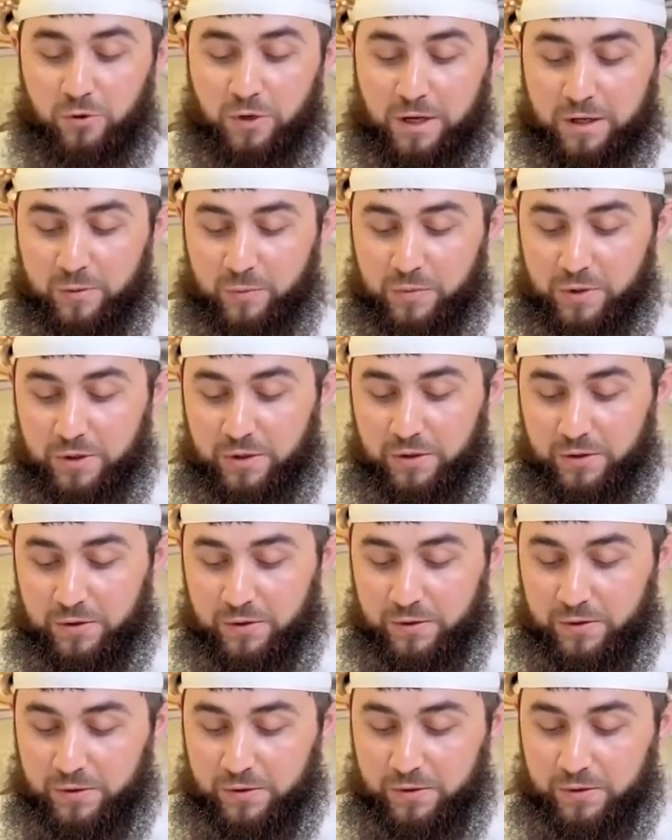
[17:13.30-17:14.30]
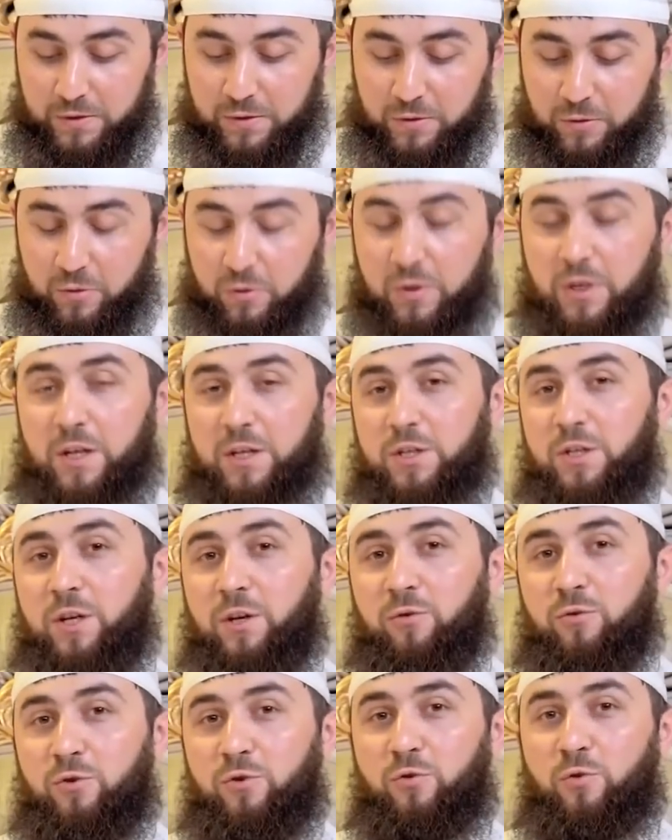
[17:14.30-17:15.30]
Как мы как
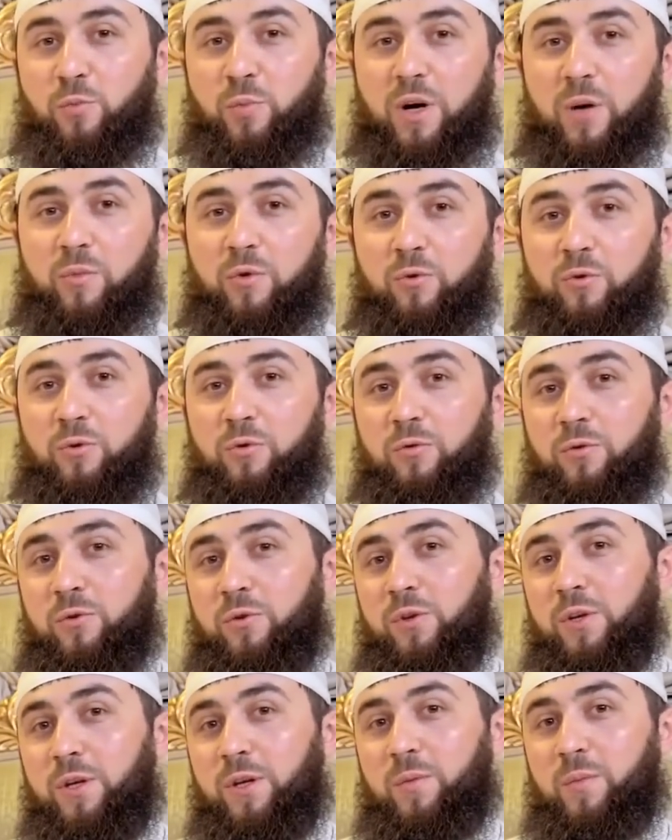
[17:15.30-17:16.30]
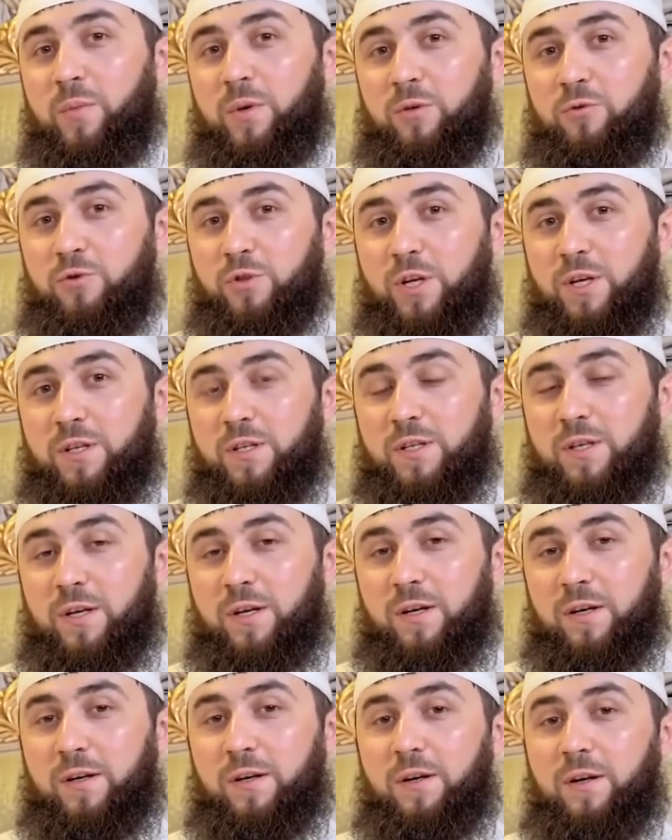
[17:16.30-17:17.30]
шейх тоже упомянул, вот это получается
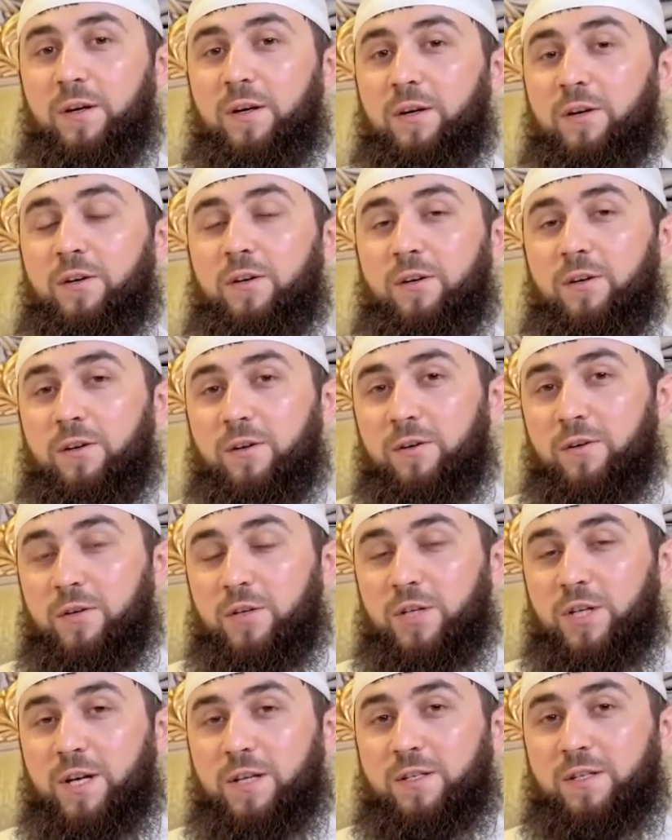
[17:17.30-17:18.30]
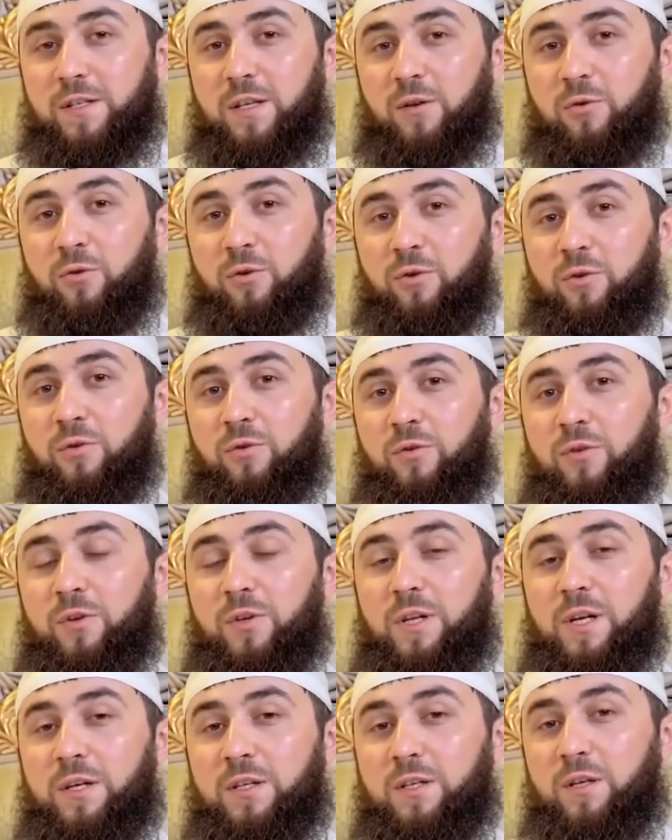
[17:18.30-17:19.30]
как шанс такой
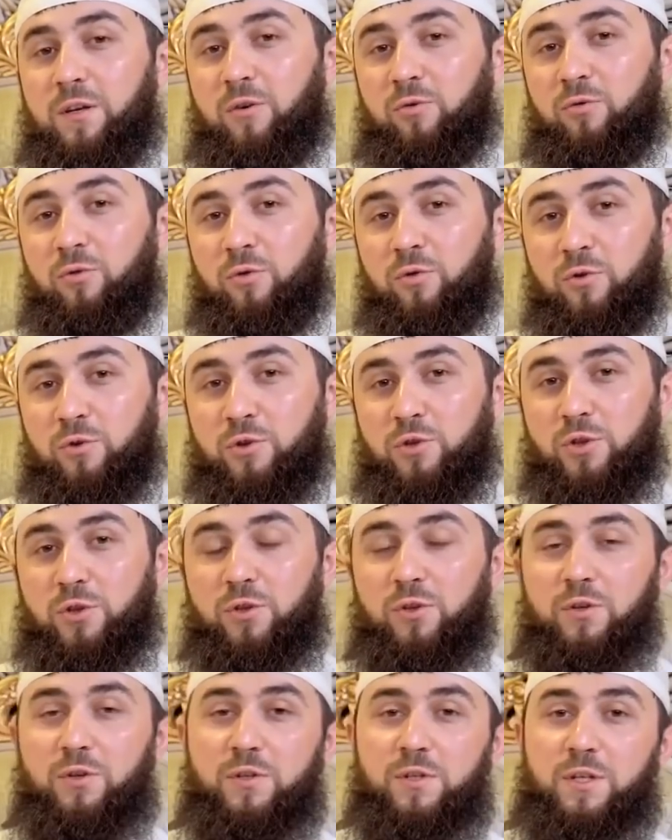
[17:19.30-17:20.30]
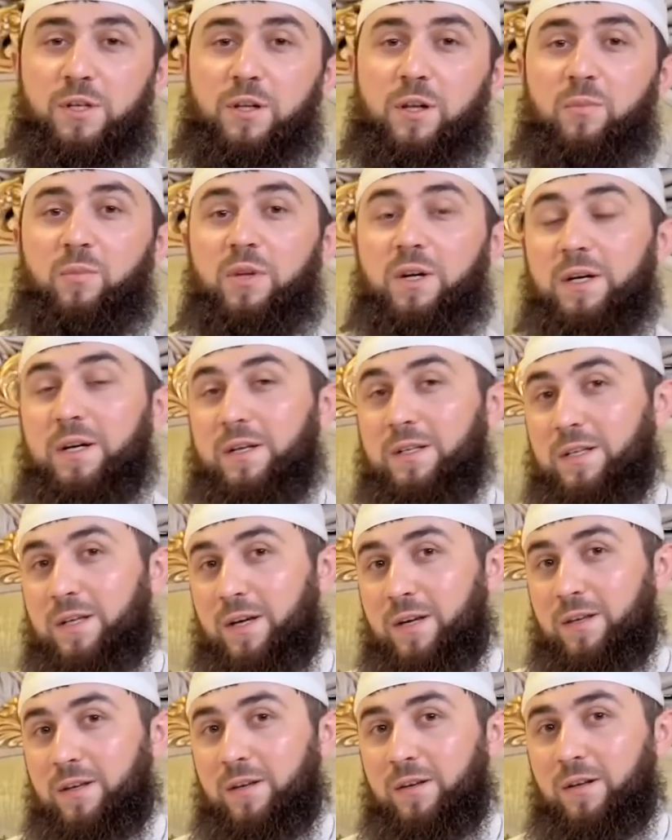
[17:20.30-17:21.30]
для тех, кто хочет э, сделать
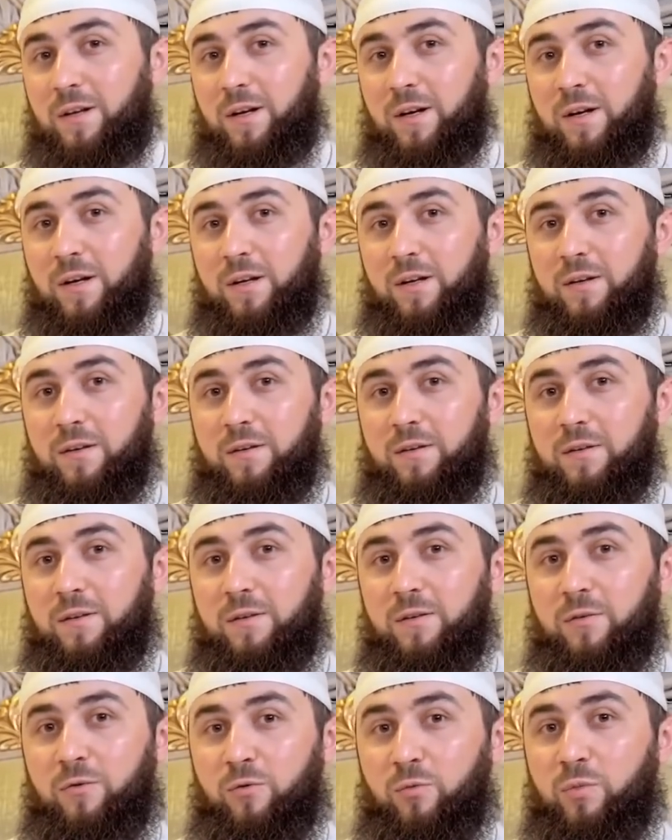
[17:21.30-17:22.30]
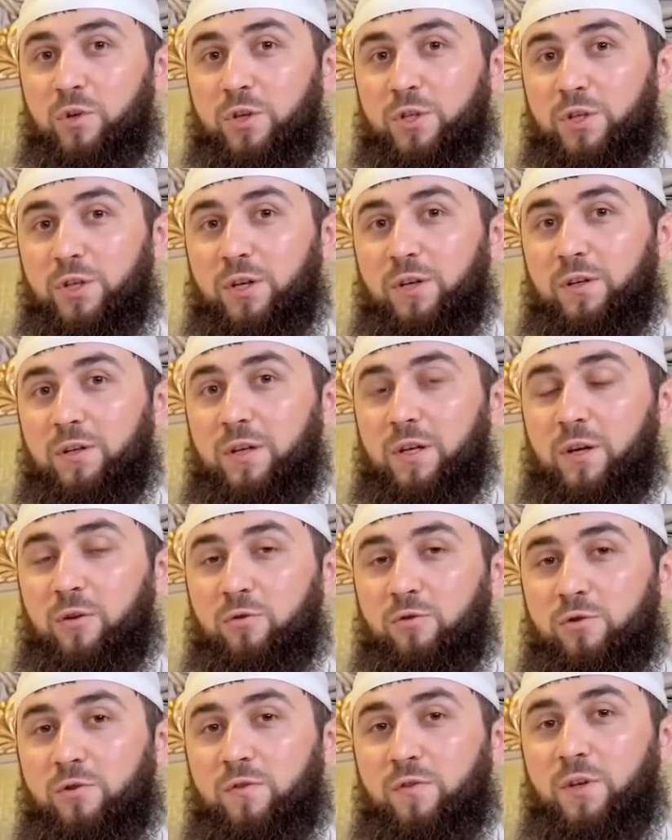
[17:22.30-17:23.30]
благодеяние для умерших, для
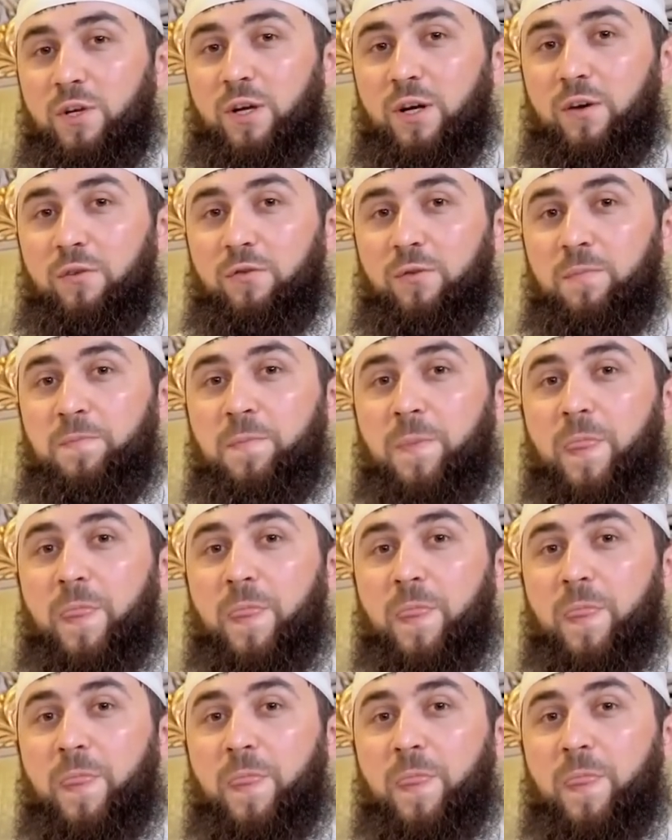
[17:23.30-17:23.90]
родственников.